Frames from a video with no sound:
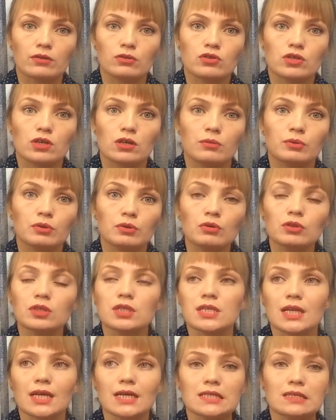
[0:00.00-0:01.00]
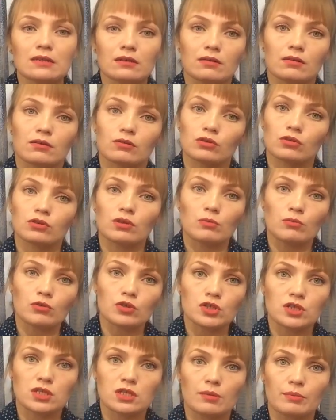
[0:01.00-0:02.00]
То есть, как бы, ну, это, знаете, кто-то
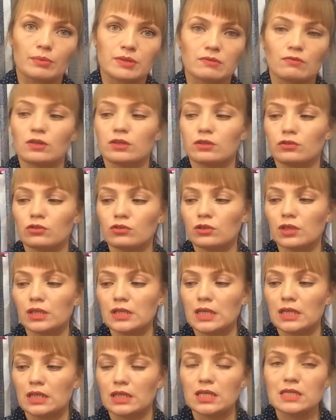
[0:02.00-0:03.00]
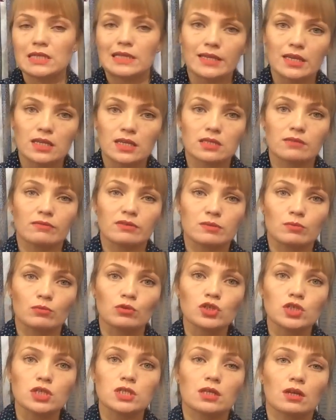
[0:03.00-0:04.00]
может себе позволить, кто-то нет. Если есть
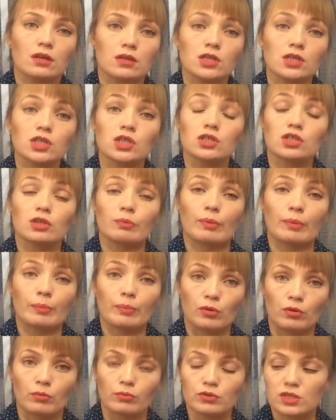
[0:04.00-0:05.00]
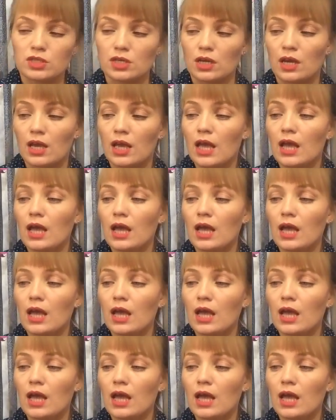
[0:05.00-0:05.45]
возможность, конечно же, попробуйте.